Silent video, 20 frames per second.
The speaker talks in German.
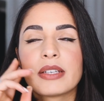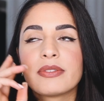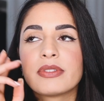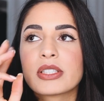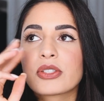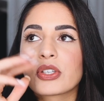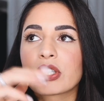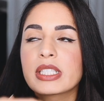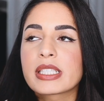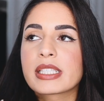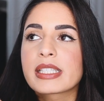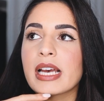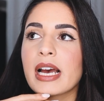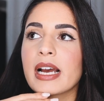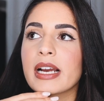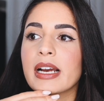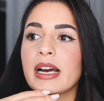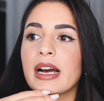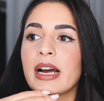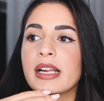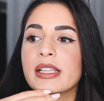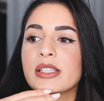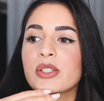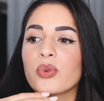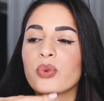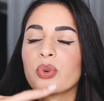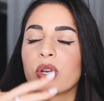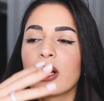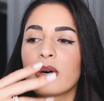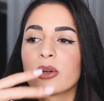wie soll ich das sagen, als
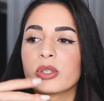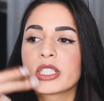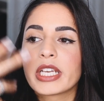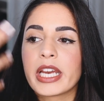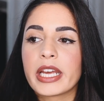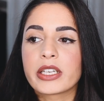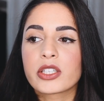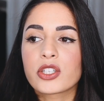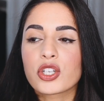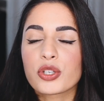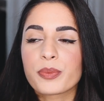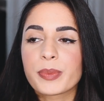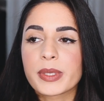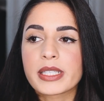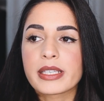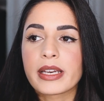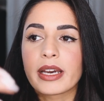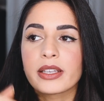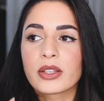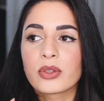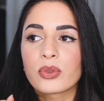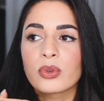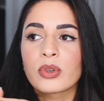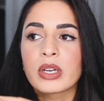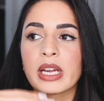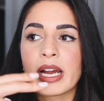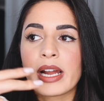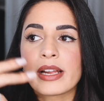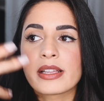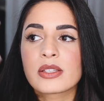unauthentisch bezeichnet
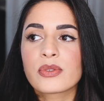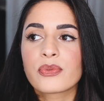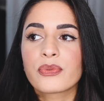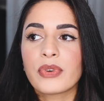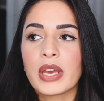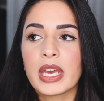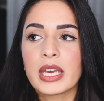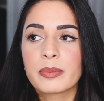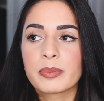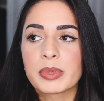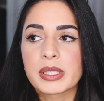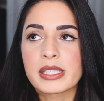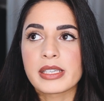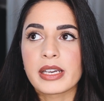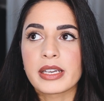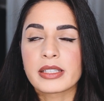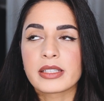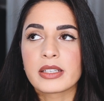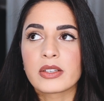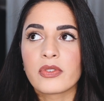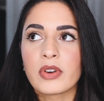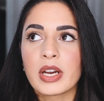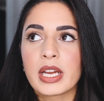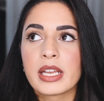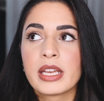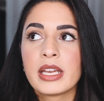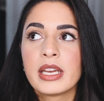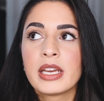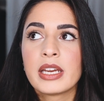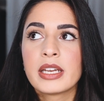oder als fake bezeichnet,
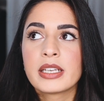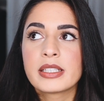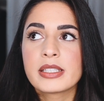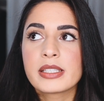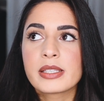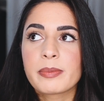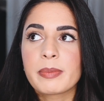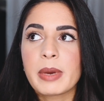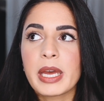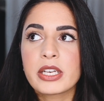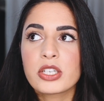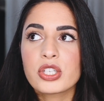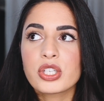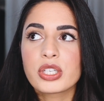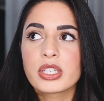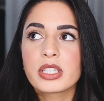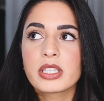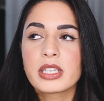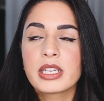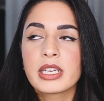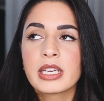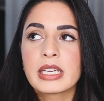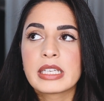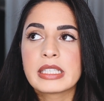weil diese Menschen,